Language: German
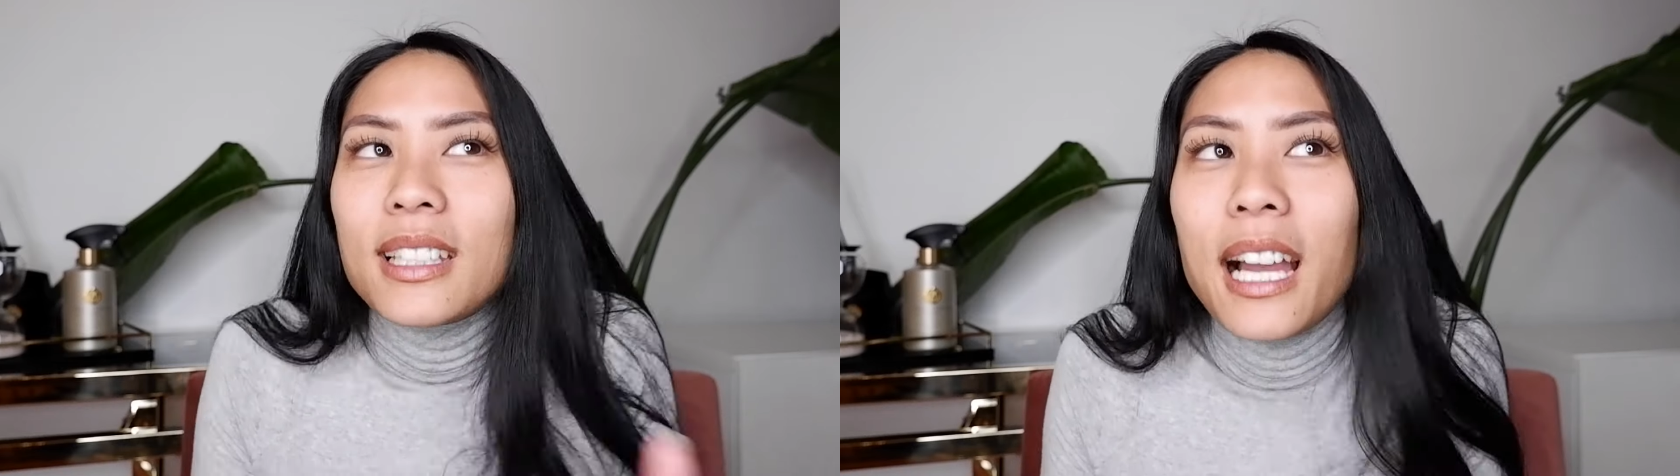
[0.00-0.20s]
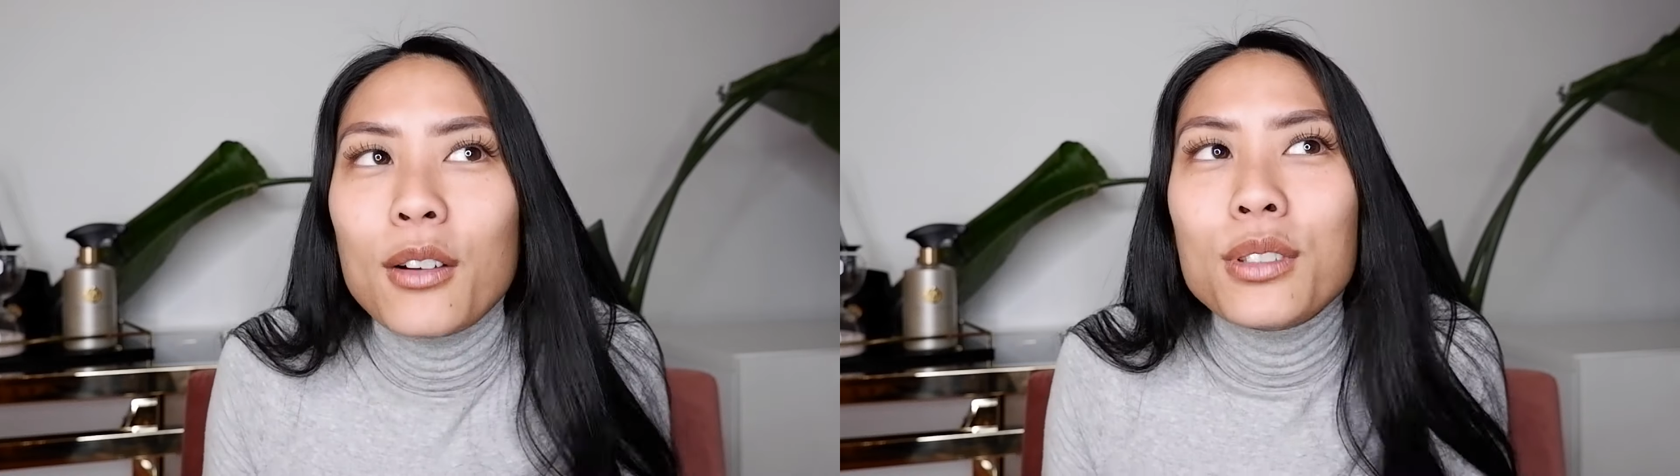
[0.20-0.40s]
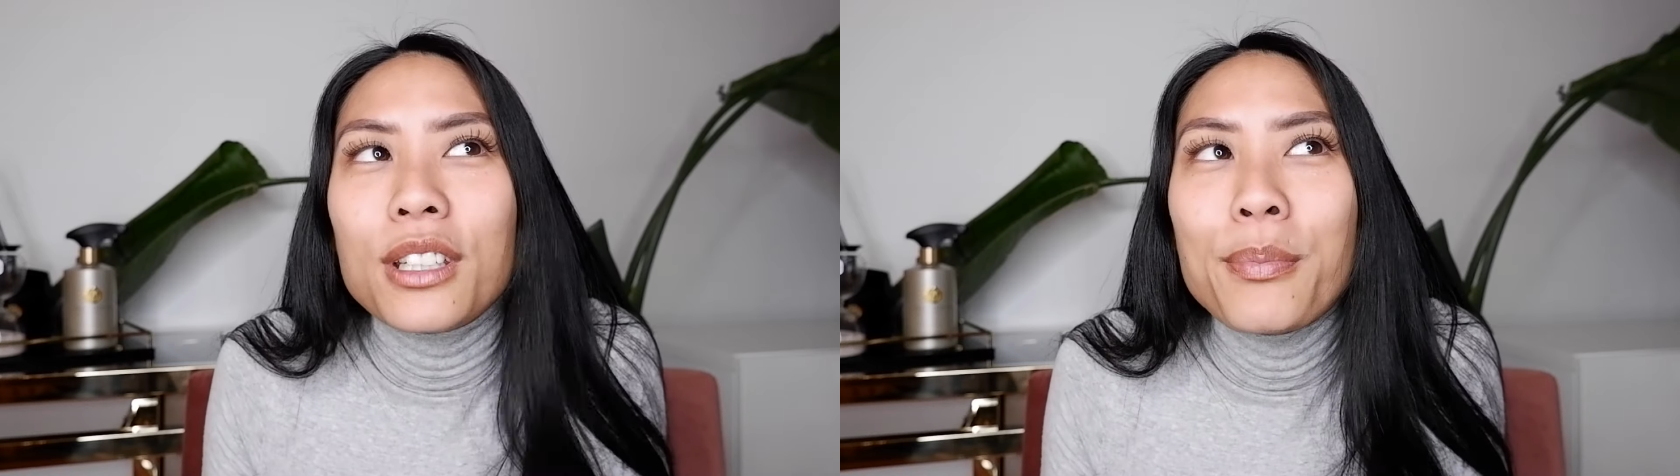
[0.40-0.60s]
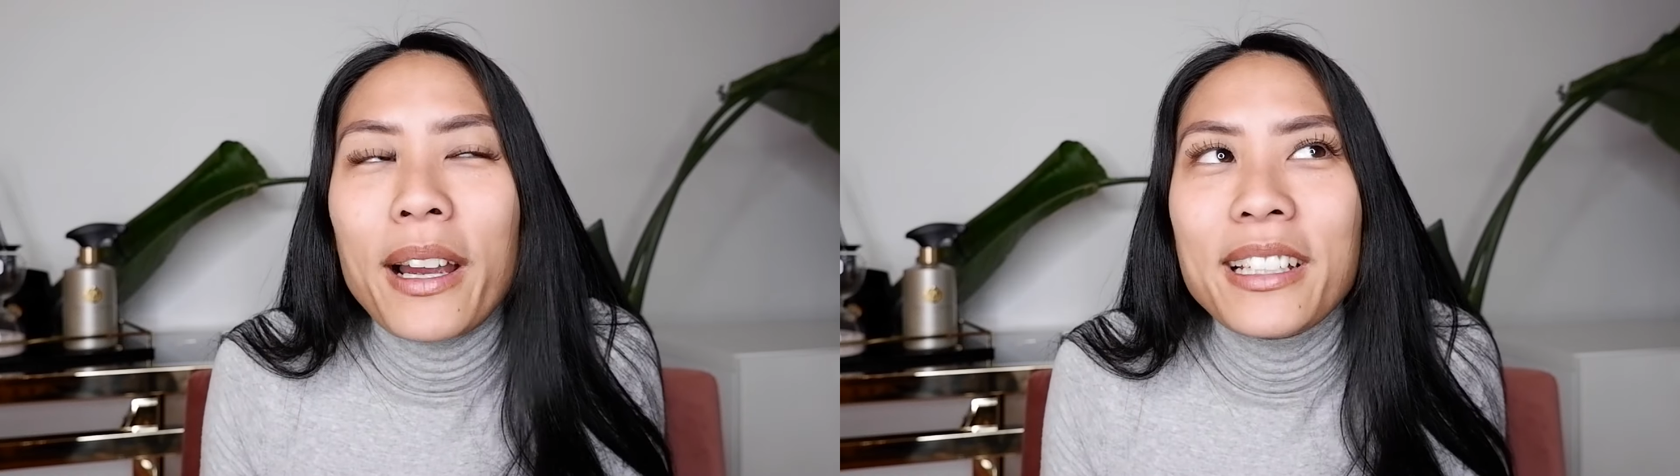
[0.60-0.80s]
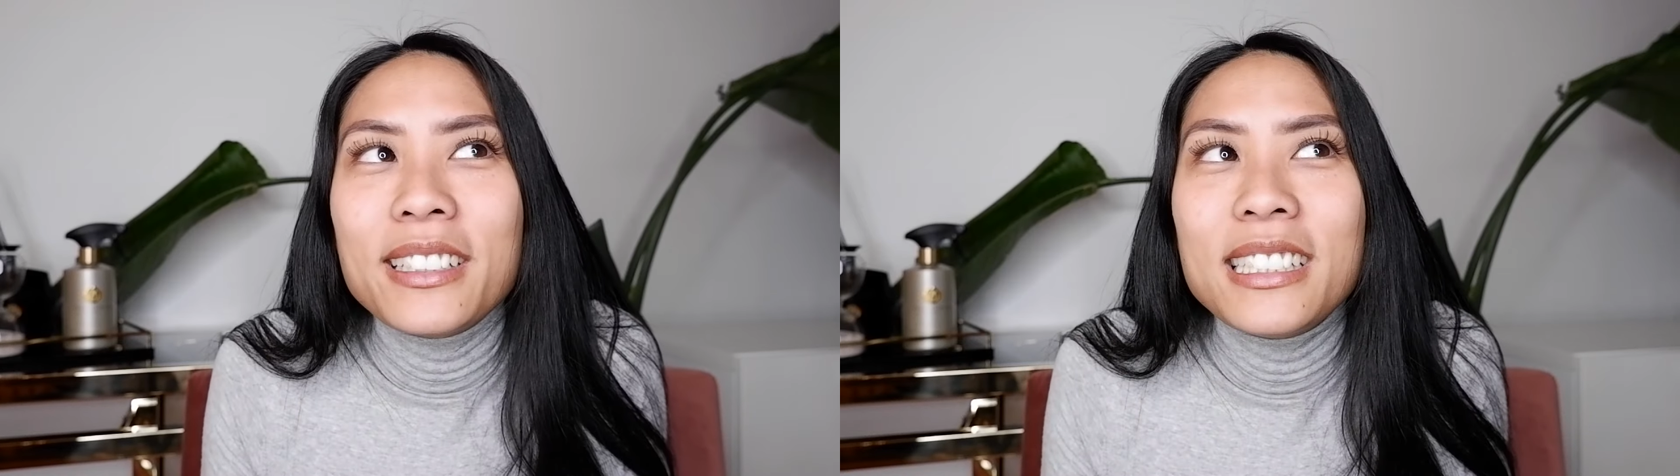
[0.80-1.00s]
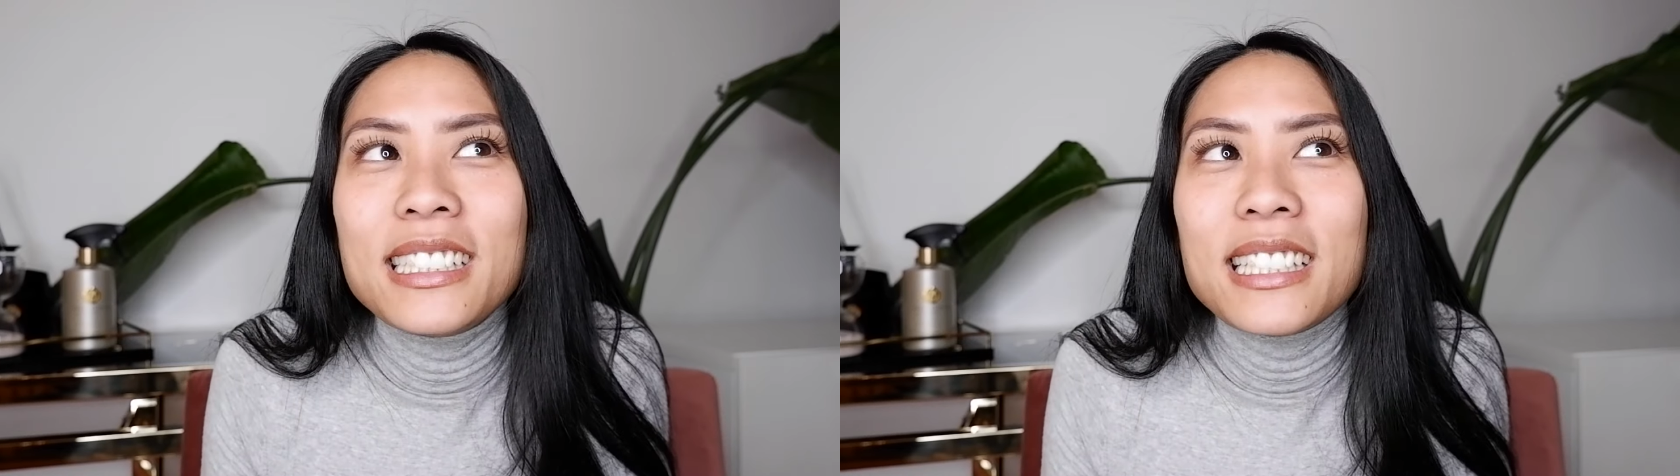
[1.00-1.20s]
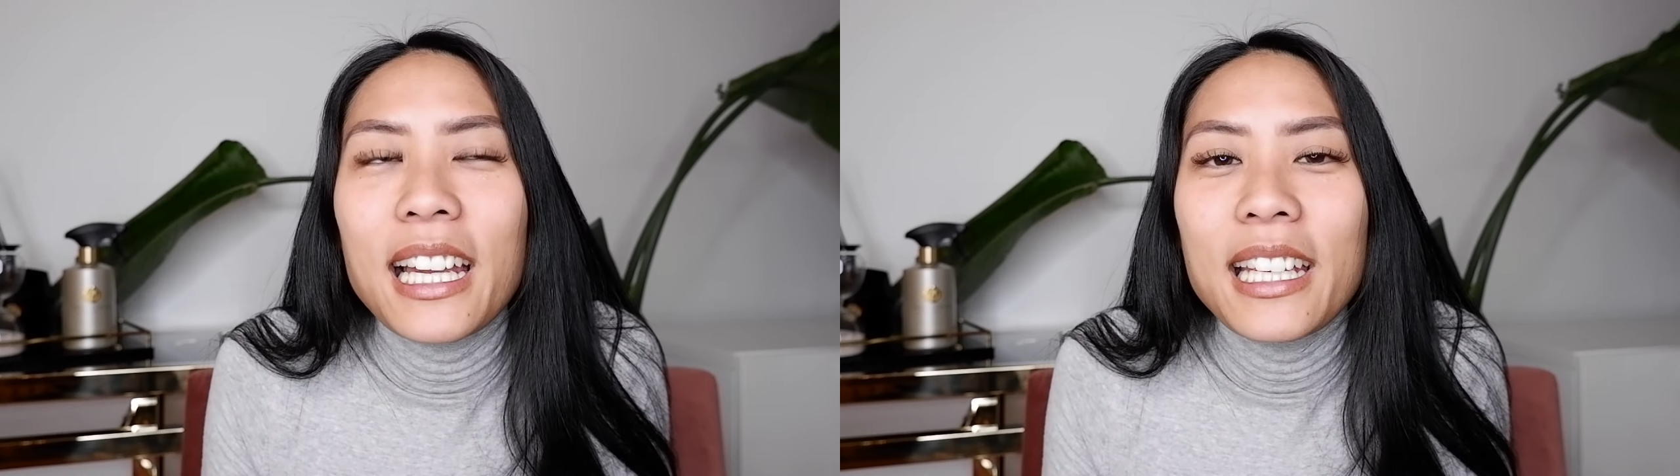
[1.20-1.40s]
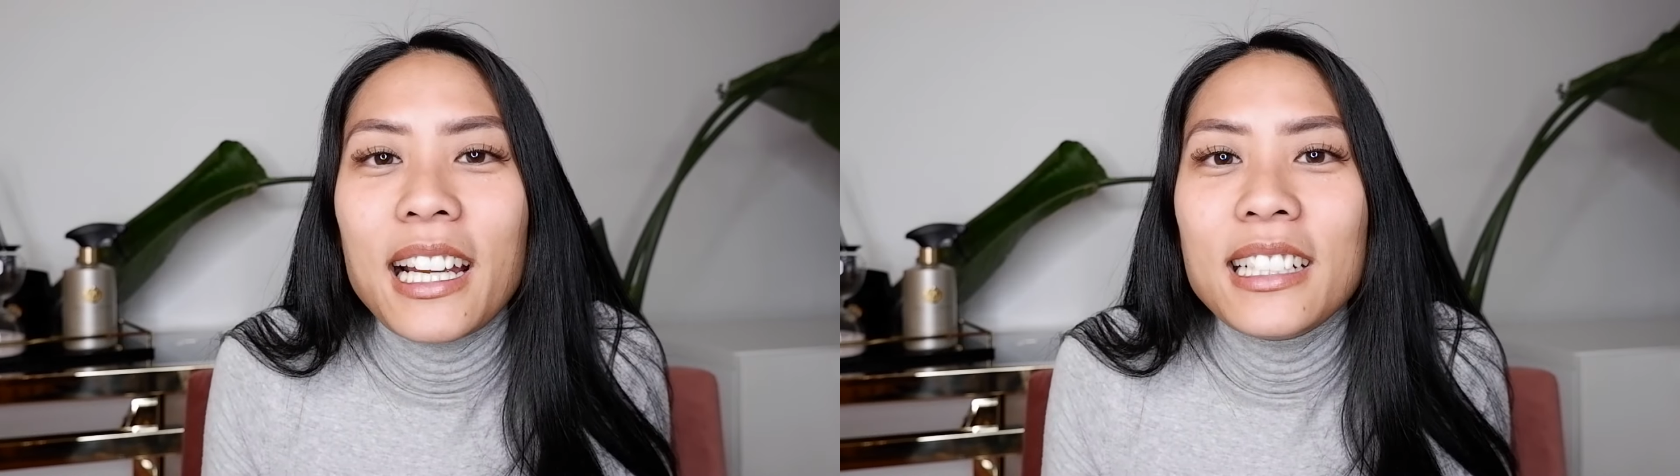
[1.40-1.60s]
ja, und ich meine, die
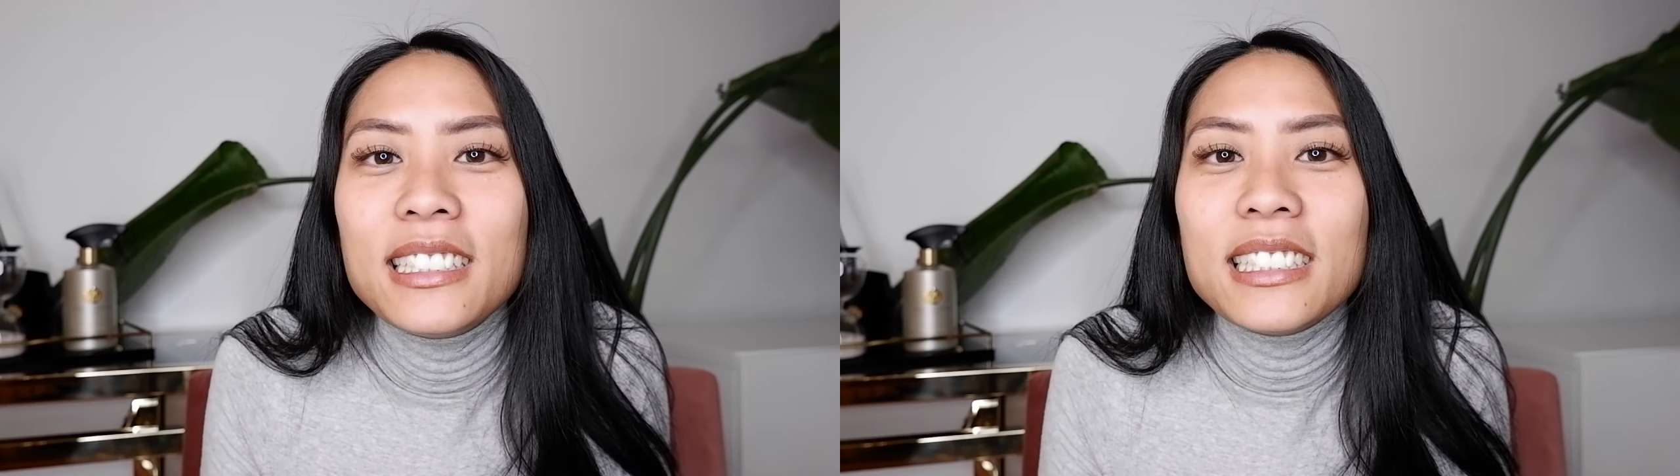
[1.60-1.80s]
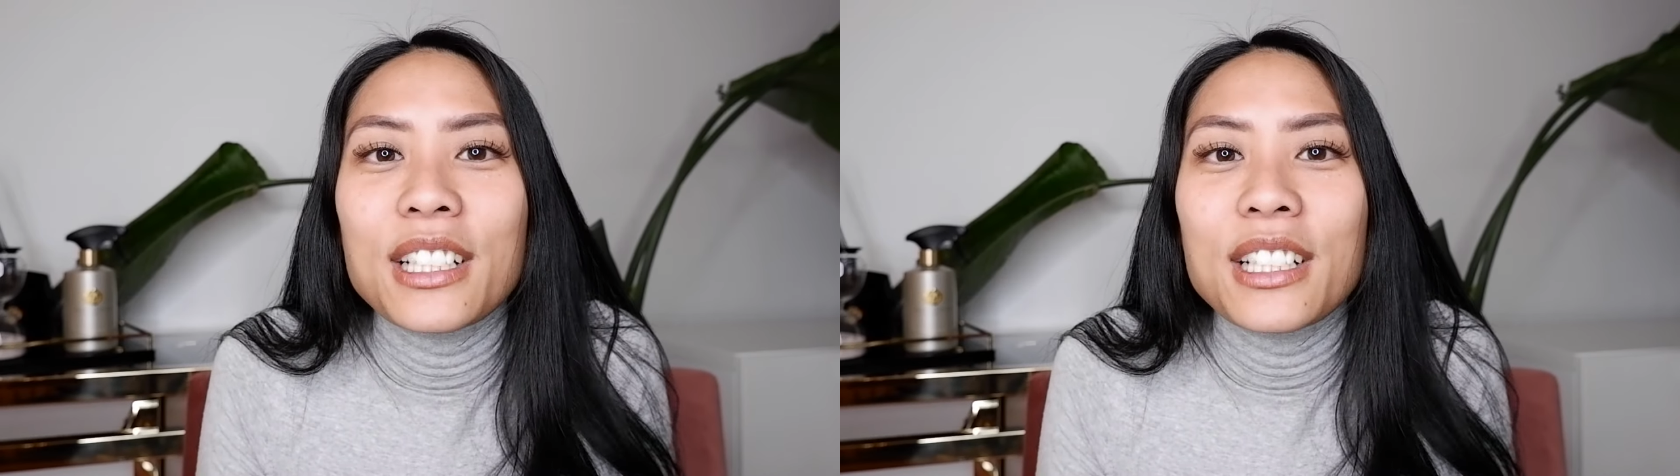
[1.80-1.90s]
zeigen halt